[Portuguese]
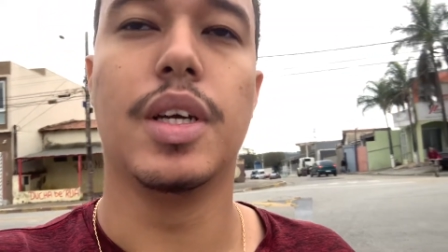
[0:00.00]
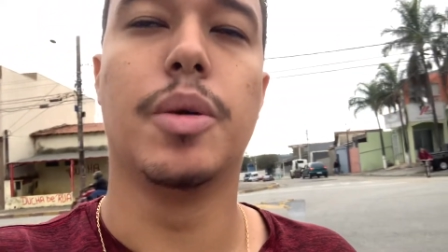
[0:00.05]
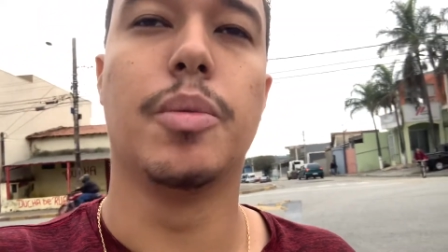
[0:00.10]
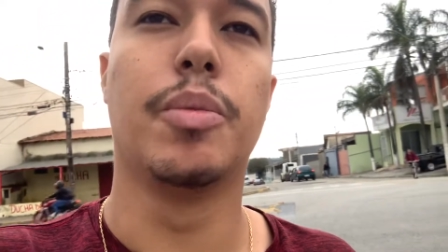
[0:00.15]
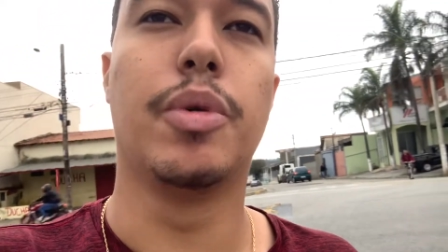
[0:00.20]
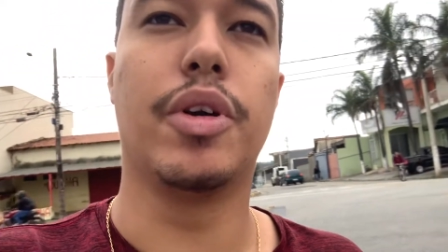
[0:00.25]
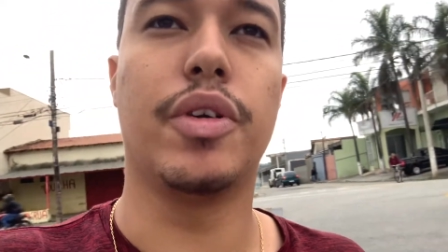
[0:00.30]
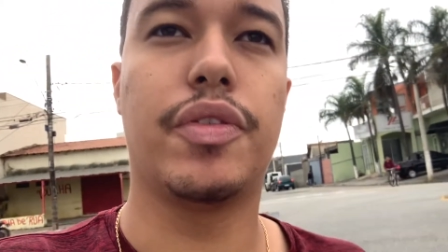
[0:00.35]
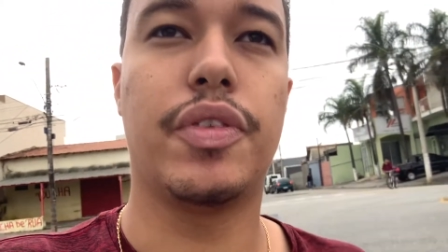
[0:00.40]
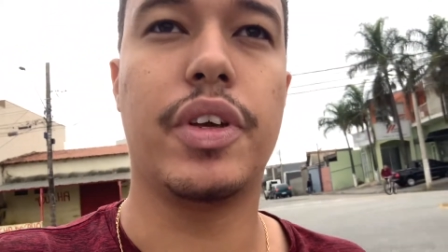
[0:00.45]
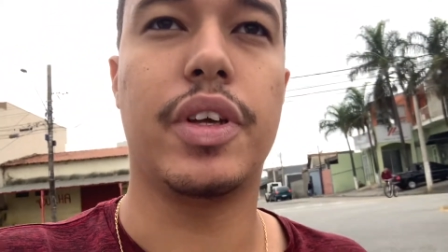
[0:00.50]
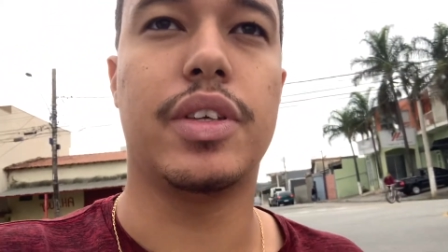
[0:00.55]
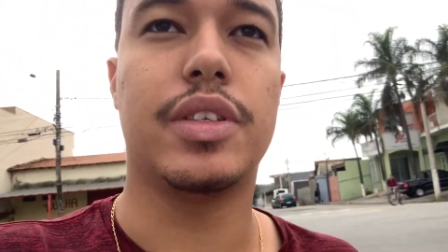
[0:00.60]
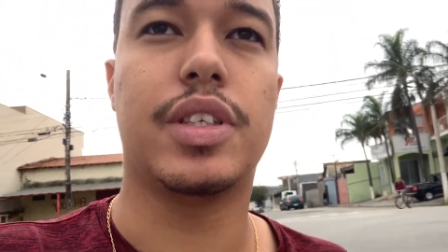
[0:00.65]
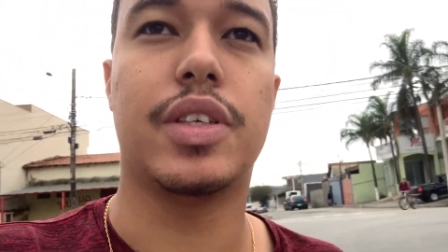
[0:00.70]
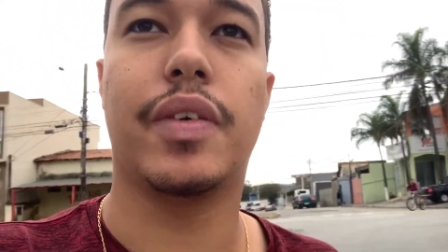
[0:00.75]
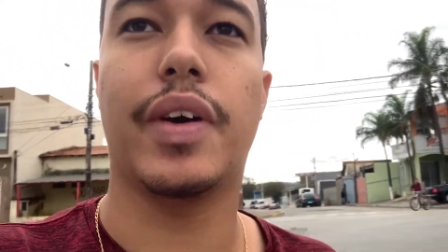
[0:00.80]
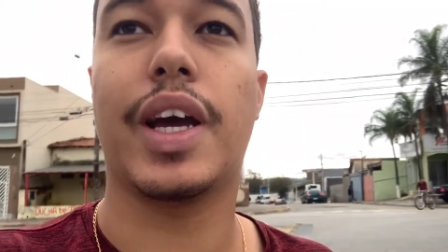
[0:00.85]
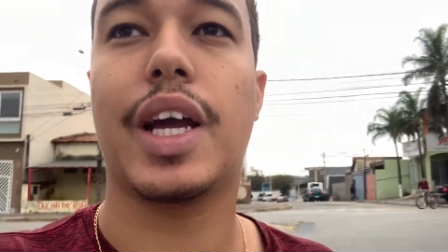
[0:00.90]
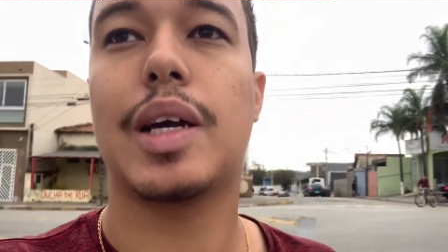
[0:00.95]
Por fim,
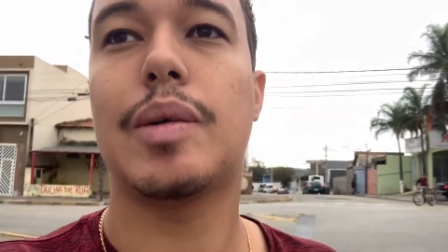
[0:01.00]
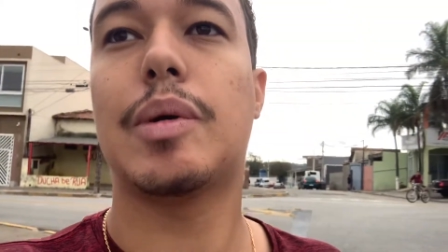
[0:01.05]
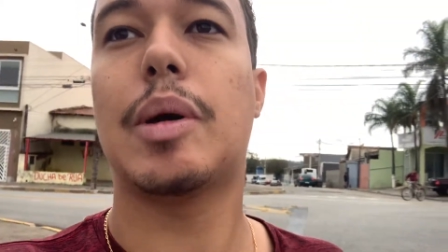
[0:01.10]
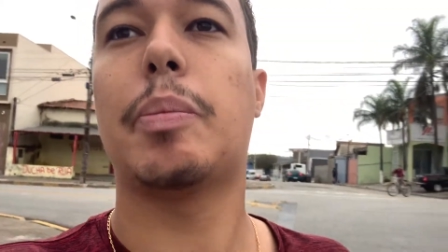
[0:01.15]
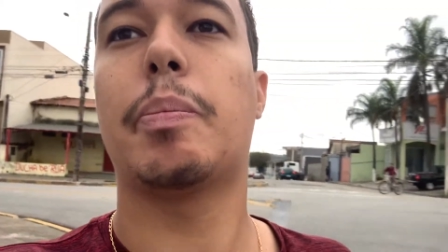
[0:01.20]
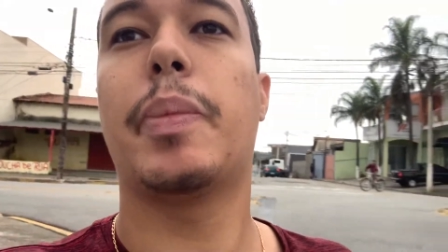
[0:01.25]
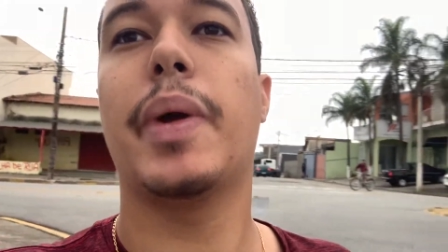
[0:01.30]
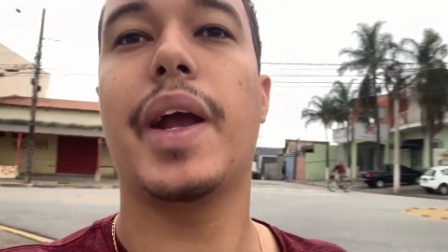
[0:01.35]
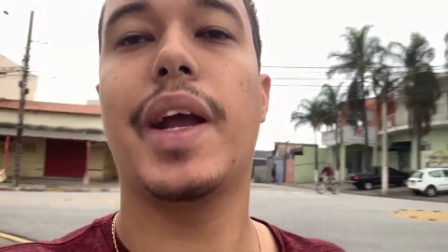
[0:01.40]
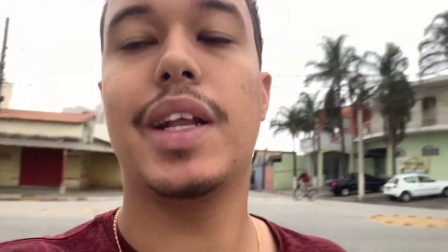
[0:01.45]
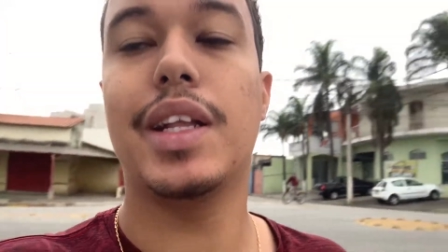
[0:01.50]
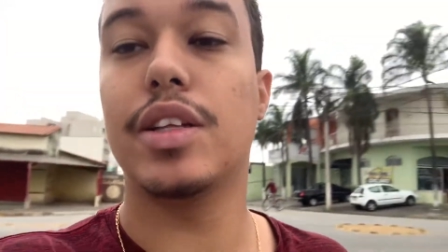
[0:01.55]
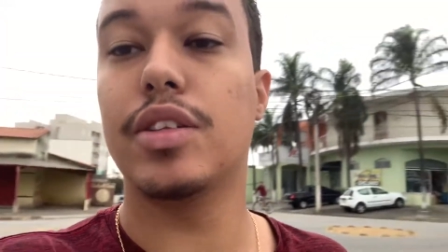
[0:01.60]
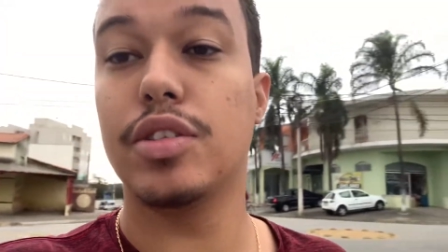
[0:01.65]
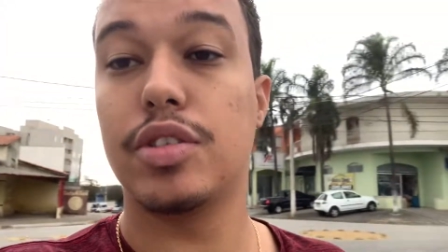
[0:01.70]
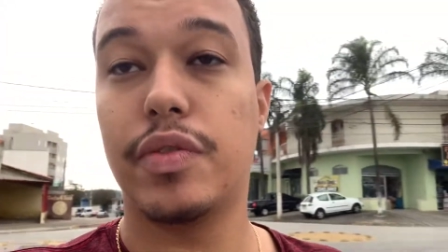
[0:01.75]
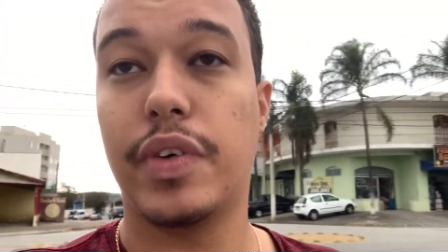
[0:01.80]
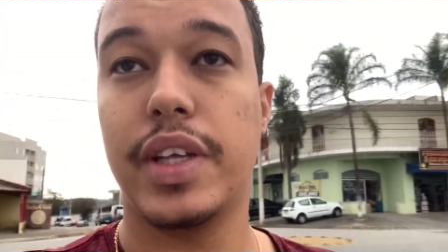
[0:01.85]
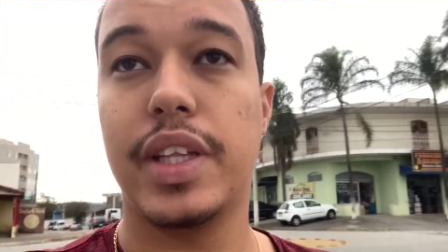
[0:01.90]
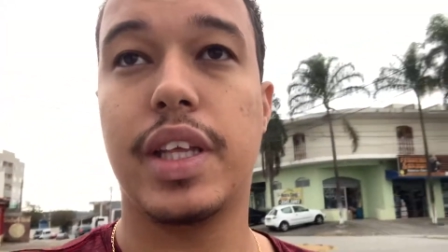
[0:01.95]
você vai acabar perdendo
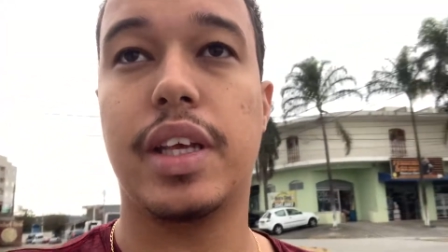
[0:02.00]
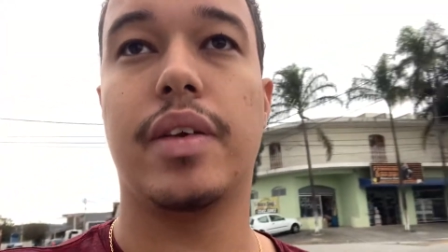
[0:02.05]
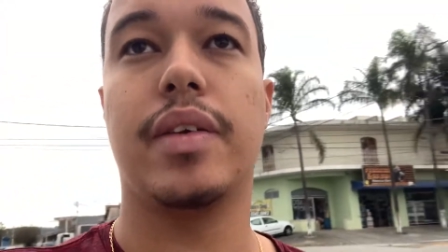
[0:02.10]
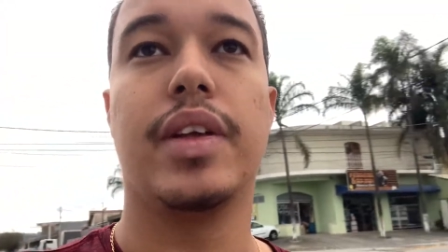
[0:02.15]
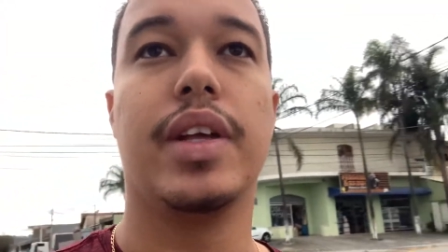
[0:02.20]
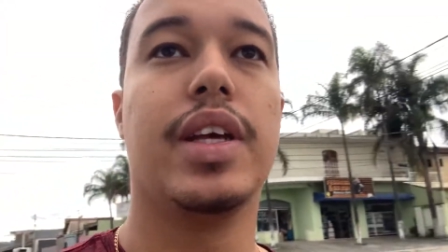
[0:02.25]
de vender.